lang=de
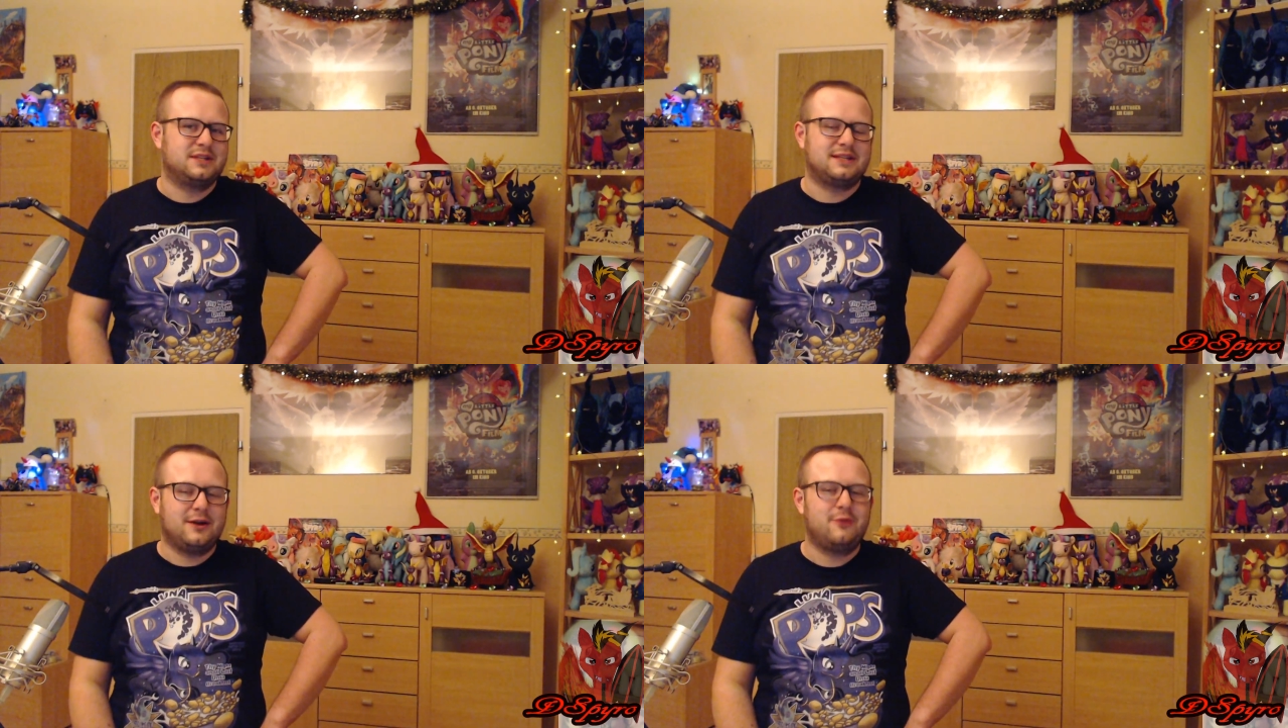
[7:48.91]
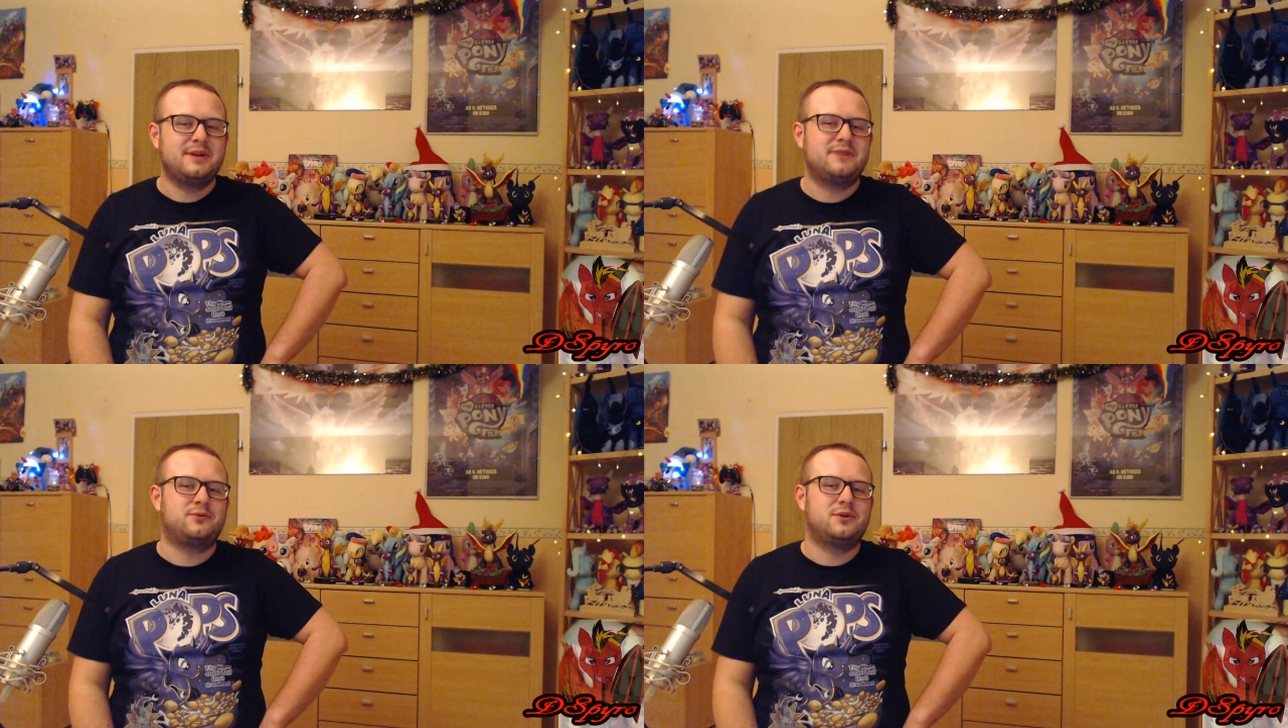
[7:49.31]
Ich glaube,
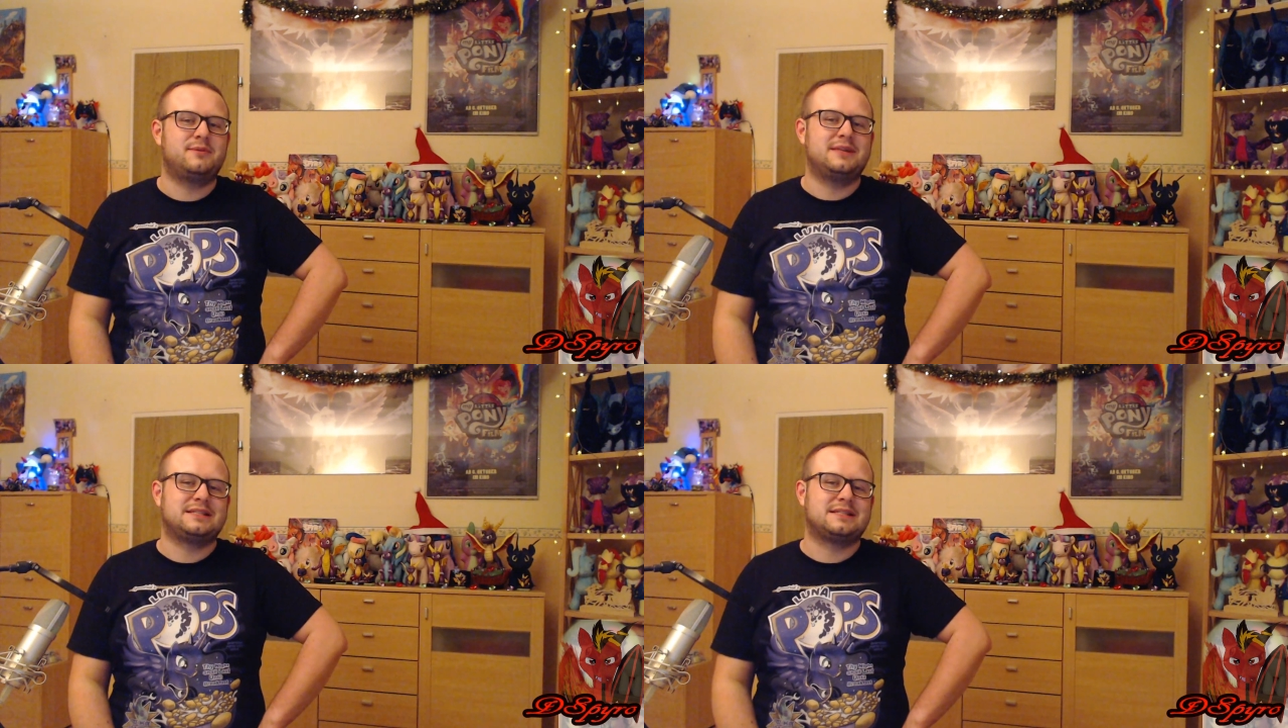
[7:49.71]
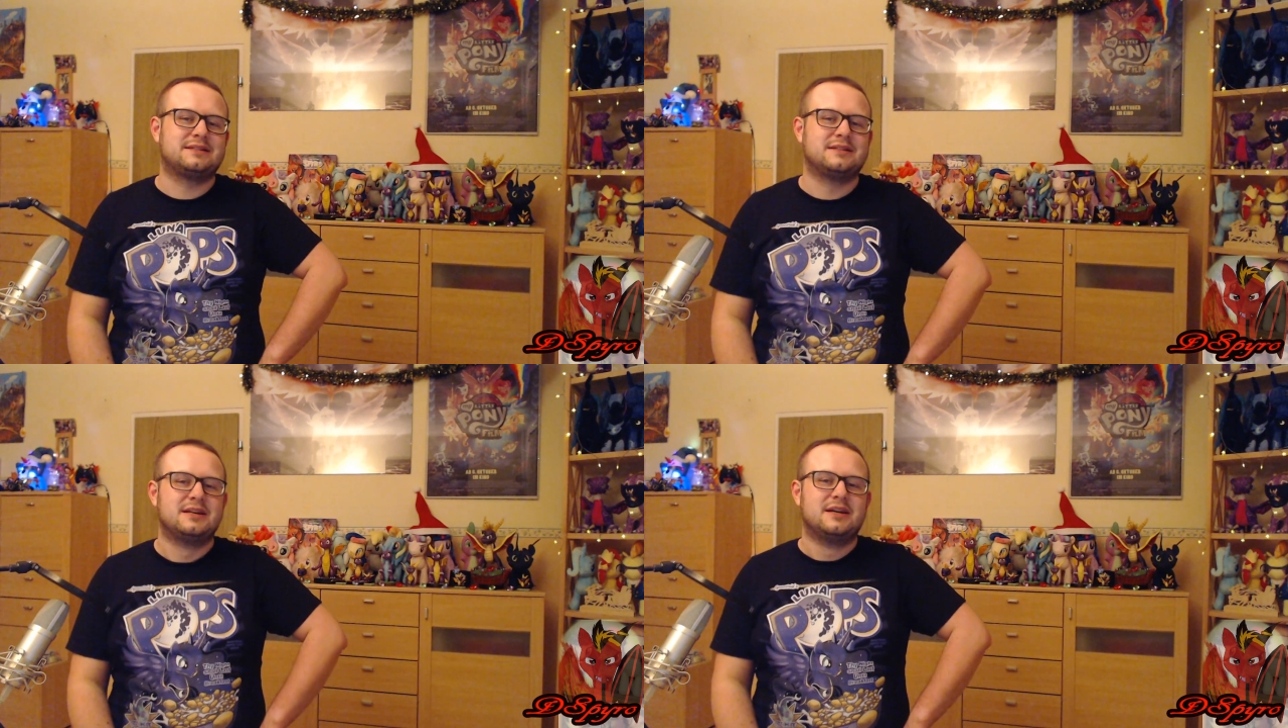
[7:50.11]
der wurde im
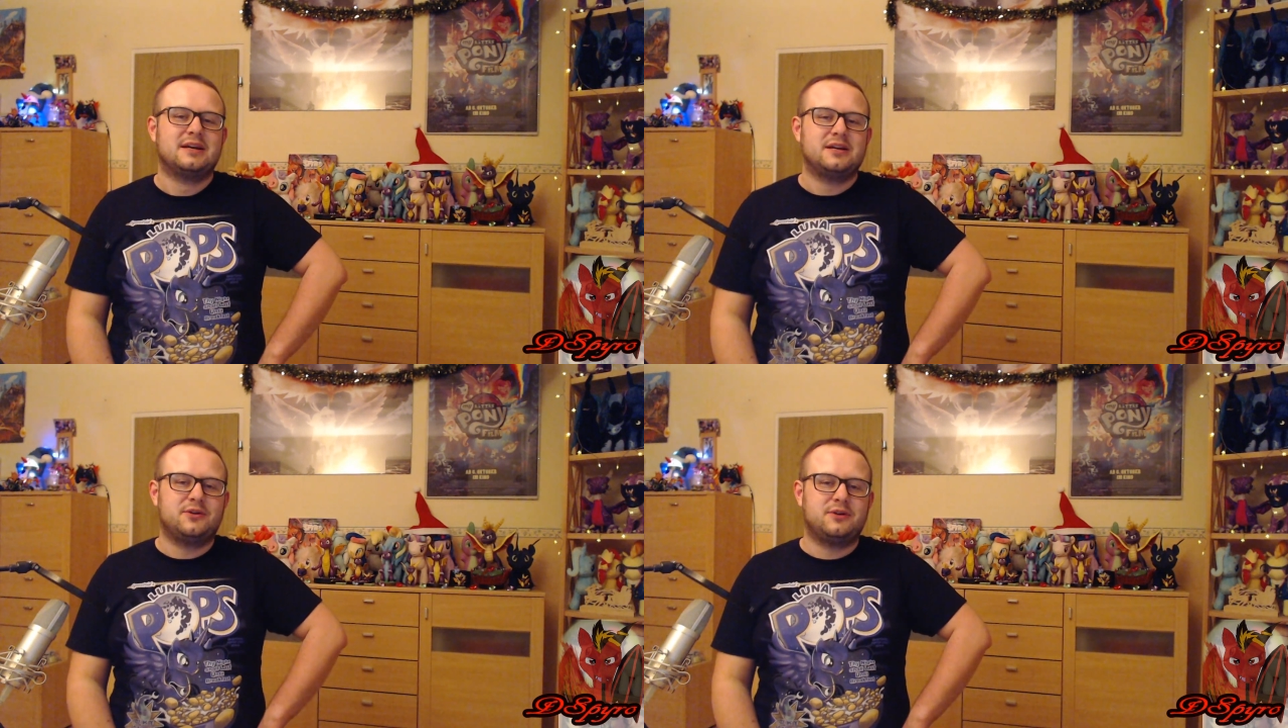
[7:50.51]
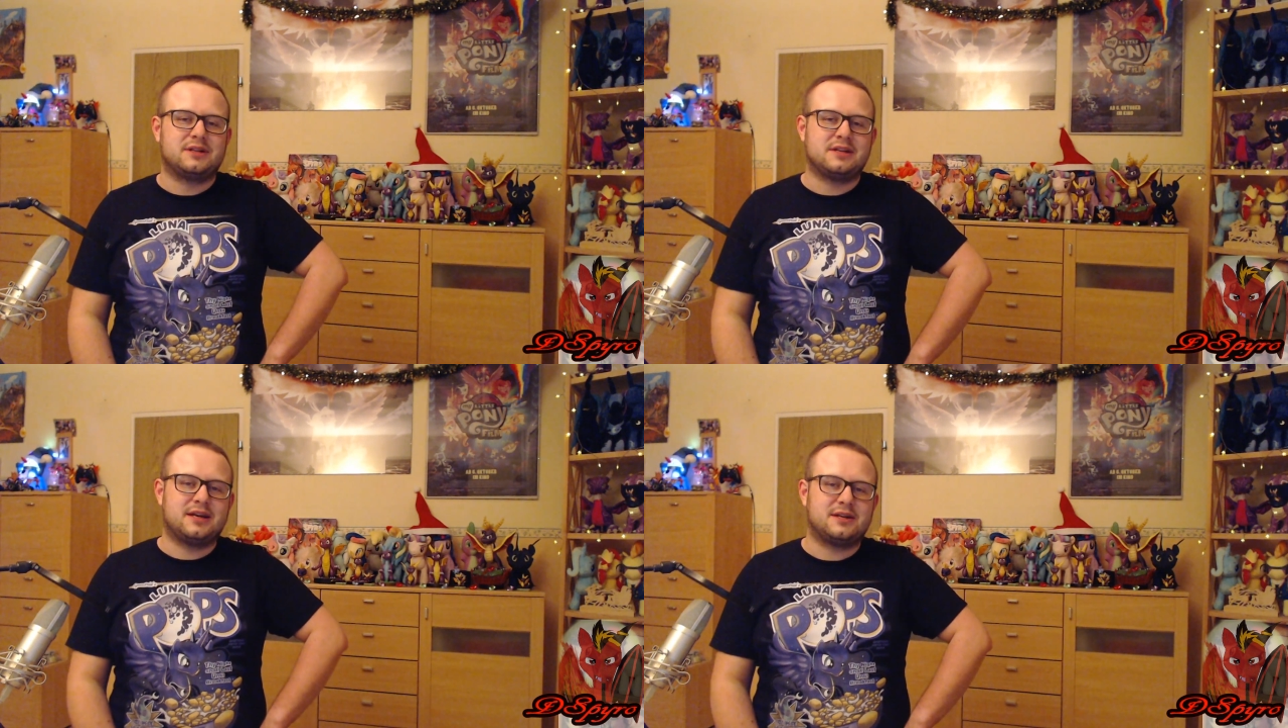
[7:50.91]
letzten Your
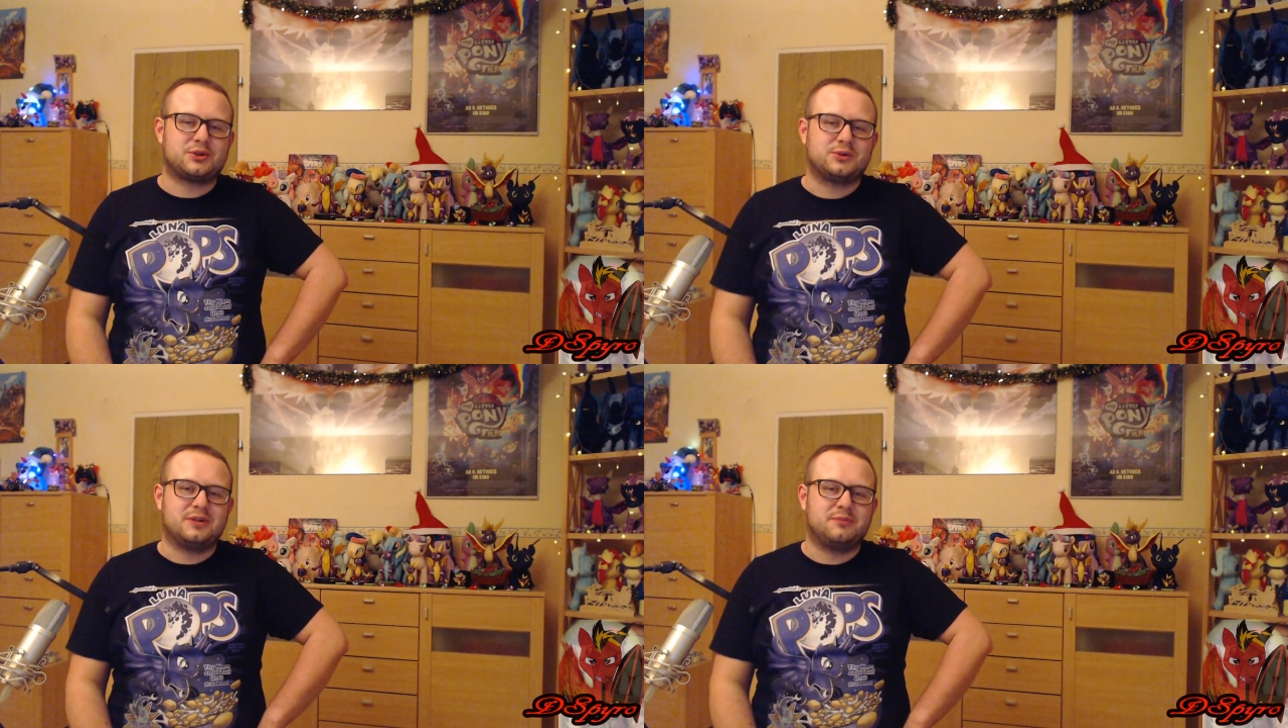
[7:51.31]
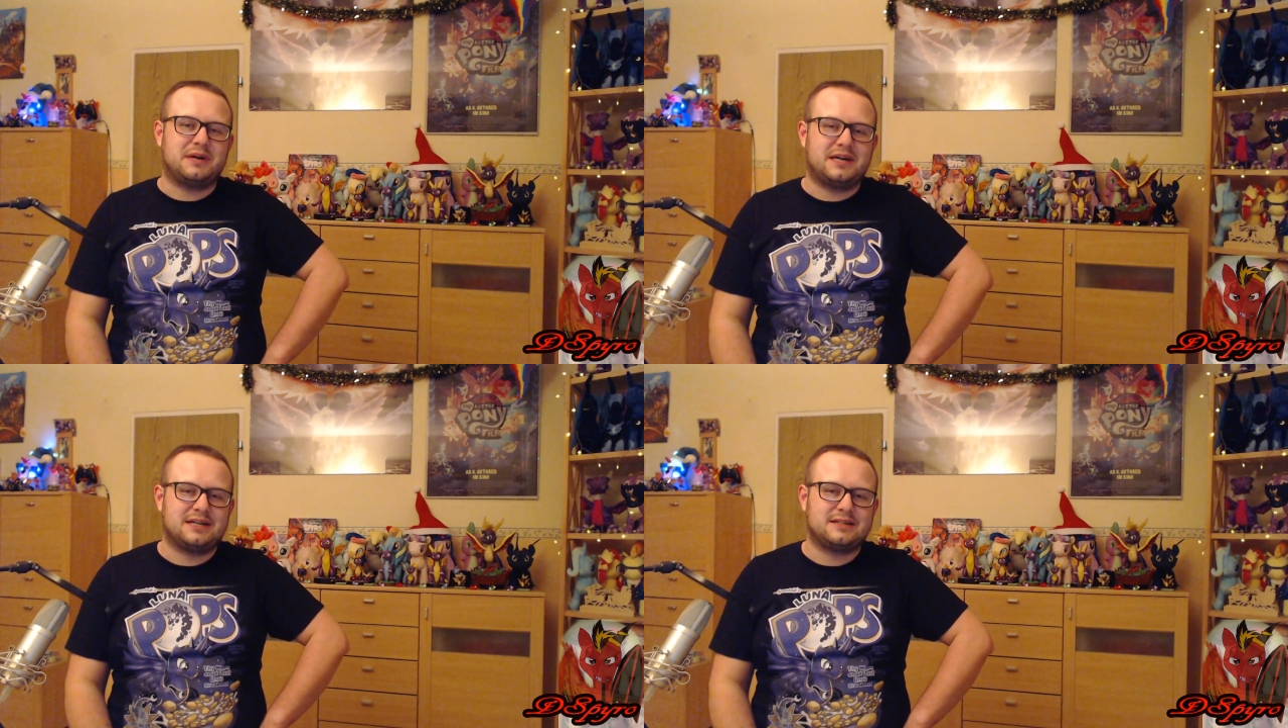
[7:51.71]
Little Cat schon
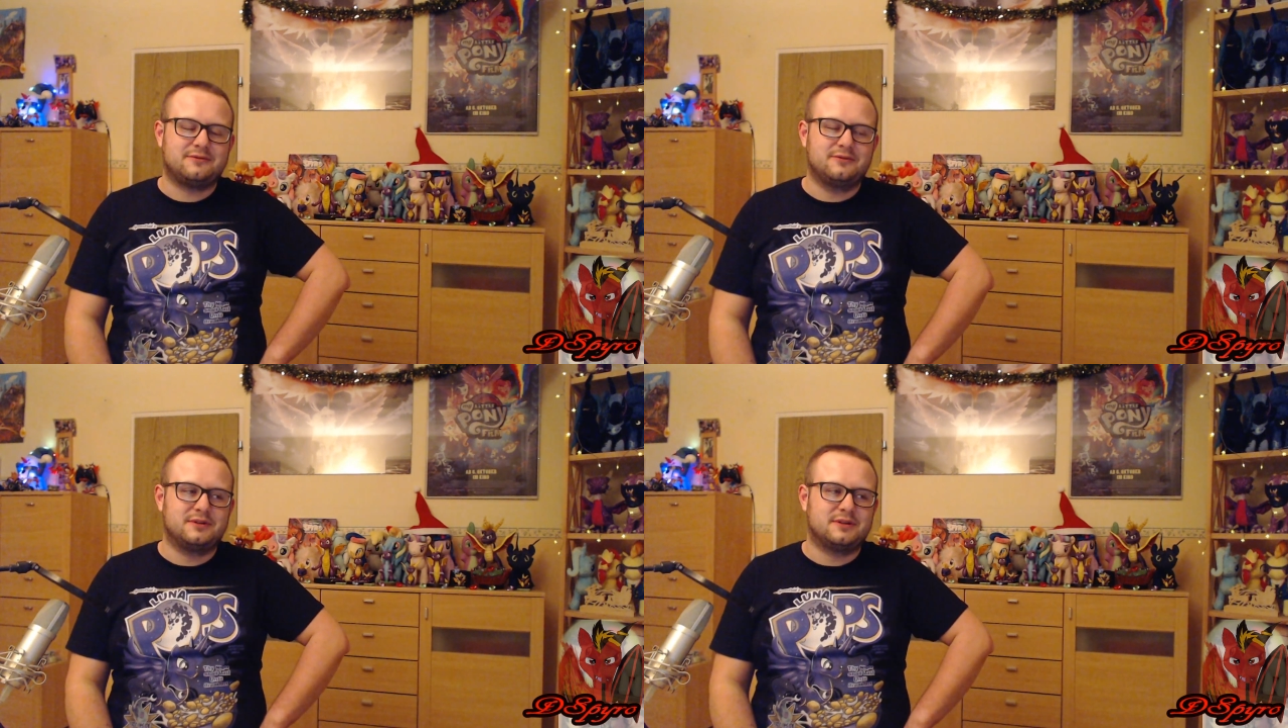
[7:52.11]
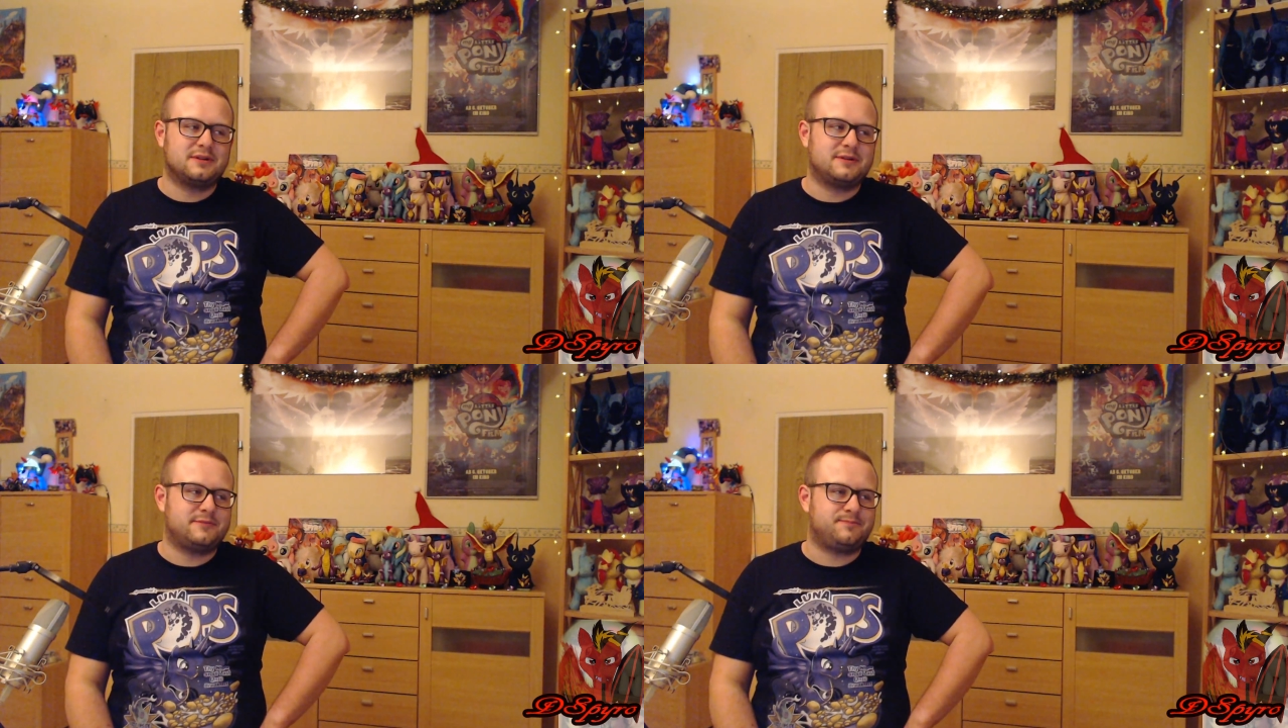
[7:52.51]
gebracht und
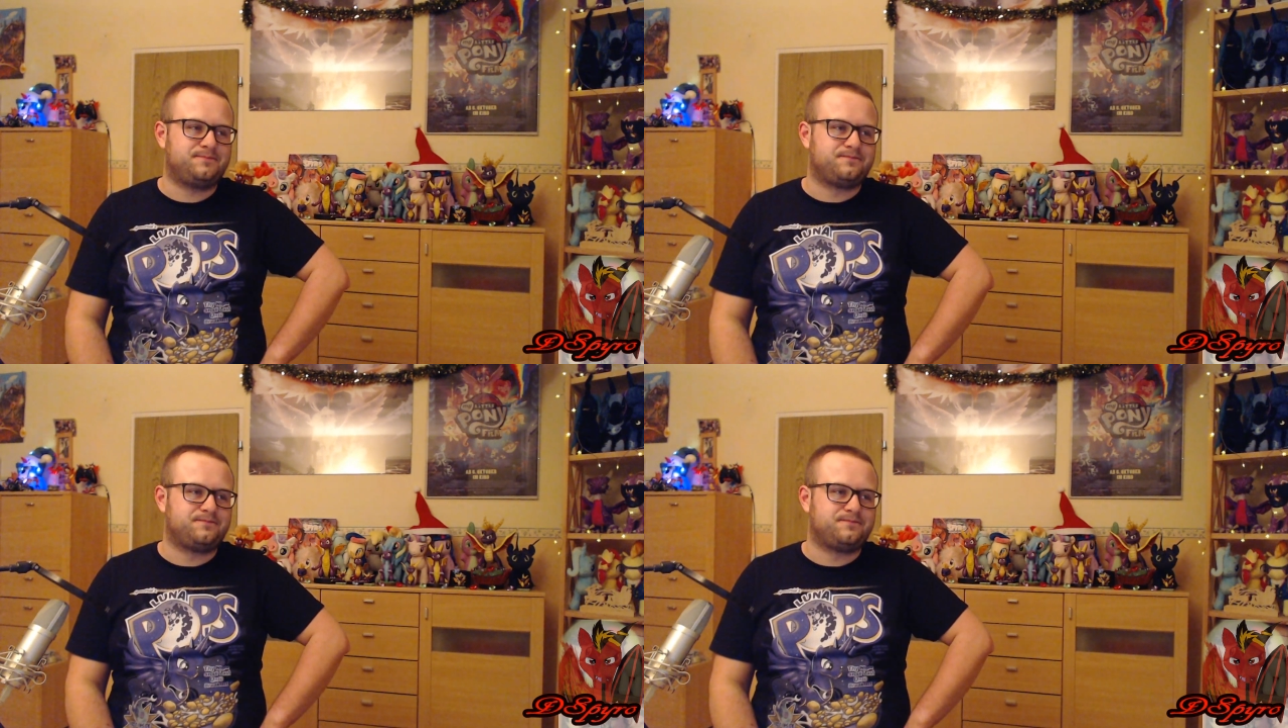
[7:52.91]
ähm,